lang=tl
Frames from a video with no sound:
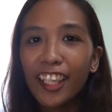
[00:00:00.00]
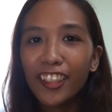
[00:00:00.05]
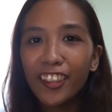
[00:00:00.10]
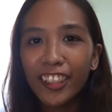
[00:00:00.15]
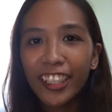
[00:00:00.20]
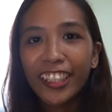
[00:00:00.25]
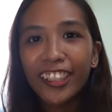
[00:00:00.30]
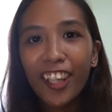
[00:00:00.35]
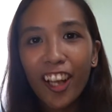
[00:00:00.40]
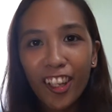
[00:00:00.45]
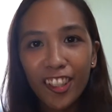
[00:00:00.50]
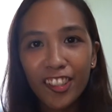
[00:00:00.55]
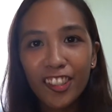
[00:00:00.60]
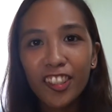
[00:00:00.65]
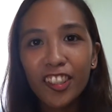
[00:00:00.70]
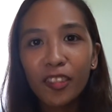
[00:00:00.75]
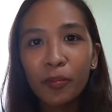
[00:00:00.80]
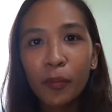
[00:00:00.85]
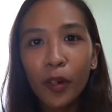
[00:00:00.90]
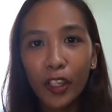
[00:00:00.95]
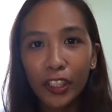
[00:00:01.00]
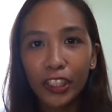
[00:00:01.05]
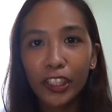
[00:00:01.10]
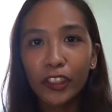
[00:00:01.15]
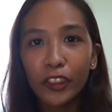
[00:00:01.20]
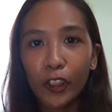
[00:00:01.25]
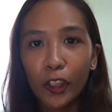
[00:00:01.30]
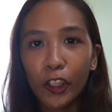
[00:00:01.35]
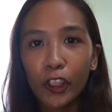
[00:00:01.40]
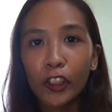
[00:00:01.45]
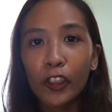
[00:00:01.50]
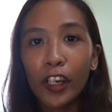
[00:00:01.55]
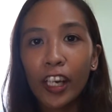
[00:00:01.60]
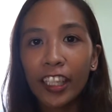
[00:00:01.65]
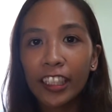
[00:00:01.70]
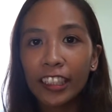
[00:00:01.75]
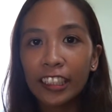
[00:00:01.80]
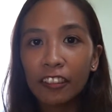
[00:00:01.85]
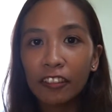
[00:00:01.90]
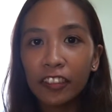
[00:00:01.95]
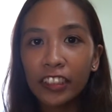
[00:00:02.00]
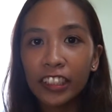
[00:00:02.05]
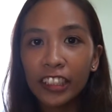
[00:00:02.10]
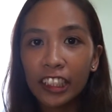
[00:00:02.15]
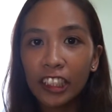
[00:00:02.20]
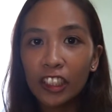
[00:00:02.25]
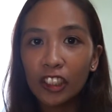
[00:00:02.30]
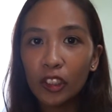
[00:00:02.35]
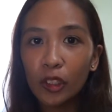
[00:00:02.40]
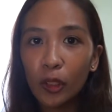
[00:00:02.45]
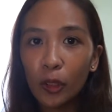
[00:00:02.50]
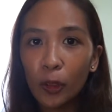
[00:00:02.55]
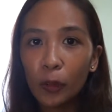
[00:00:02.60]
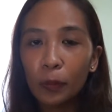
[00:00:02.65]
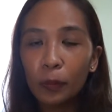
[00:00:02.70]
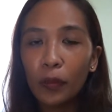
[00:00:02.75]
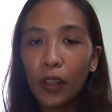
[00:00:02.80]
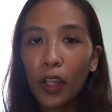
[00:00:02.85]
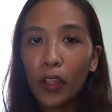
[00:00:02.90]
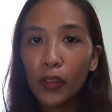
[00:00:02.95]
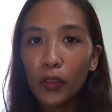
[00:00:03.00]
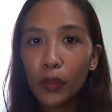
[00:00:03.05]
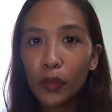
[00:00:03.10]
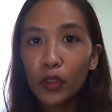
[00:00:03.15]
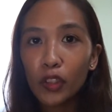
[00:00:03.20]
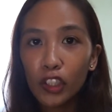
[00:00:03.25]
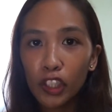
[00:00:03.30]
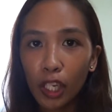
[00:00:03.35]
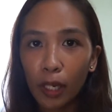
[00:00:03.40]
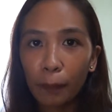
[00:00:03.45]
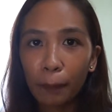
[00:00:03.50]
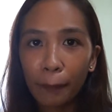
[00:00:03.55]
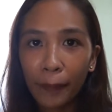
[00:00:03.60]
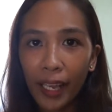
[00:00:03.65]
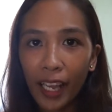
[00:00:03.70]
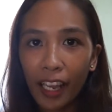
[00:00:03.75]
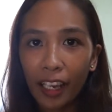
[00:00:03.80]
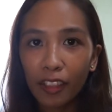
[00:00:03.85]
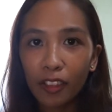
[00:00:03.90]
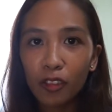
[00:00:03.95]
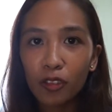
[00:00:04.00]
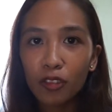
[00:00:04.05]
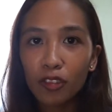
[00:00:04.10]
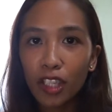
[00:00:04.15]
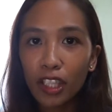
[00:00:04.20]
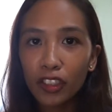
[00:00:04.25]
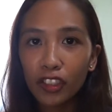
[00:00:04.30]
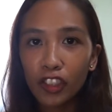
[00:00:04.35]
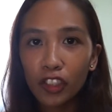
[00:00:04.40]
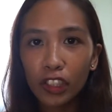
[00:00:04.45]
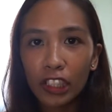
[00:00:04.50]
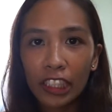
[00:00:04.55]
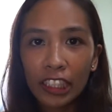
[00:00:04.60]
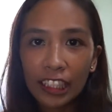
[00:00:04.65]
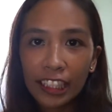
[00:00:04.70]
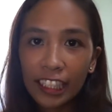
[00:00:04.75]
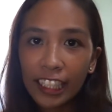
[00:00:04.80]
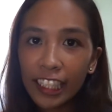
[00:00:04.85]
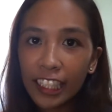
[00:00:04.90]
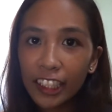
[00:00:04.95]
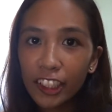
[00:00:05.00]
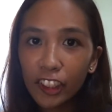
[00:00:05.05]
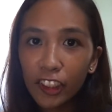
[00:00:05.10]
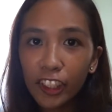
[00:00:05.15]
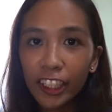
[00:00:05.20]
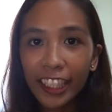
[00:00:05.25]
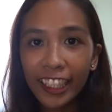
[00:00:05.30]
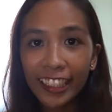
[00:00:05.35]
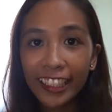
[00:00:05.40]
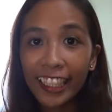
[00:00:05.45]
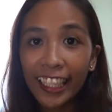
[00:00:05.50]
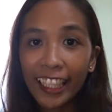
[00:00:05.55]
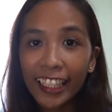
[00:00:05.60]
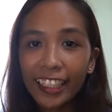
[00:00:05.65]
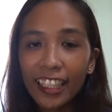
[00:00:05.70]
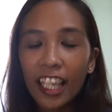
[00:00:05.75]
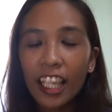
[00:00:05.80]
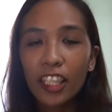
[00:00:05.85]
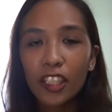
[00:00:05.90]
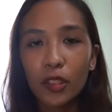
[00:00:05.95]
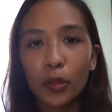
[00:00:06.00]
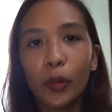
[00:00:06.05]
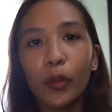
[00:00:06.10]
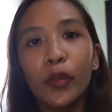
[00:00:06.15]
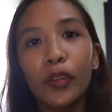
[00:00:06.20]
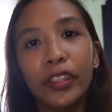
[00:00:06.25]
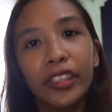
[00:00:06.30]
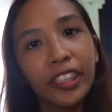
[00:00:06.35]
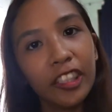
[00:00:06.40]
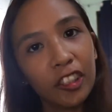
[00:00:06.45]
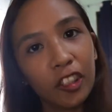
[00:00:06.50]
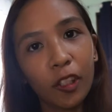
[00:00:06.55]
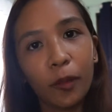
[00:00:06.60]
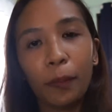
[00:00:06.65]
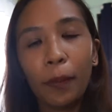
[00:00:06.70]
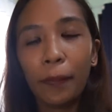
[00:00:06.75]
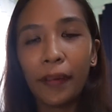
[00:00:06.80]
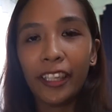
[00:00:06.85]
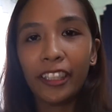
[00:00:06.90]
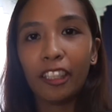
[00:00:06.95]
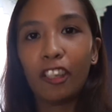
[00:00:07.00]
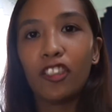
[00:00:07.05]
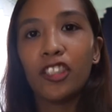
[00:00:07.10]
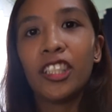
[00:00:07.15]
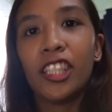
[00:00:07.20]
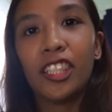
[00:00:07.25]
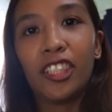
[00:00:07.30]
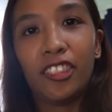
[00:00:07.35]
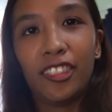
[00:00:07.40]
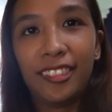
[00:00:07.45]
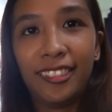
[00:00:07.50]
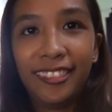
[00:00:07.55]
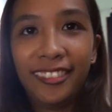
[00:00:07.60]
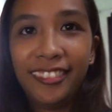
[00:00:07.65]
You can also monitor yung activity nyo through shopback. Kung ano yung kinlik nyo, ganyan. So, dito, papakita ko sa inyo.